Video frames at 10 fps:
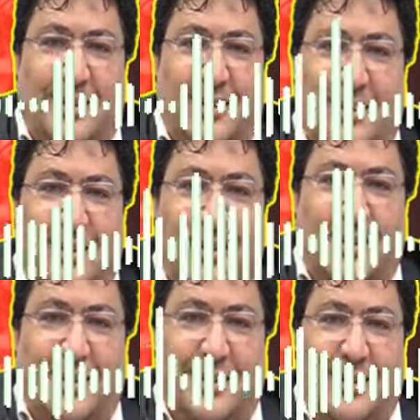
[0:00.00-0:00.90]
ولكن
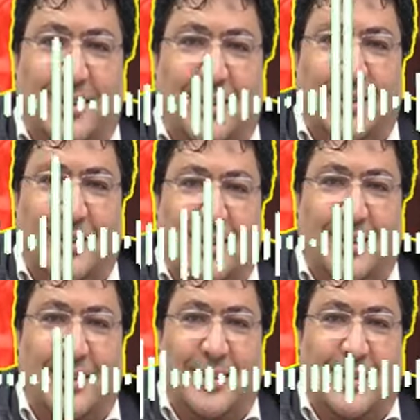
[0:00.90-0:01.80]
في
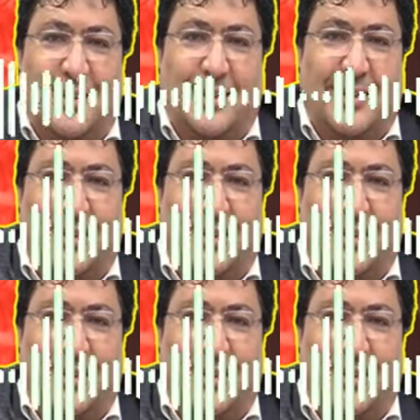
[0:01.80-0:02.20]
الجانب الروحي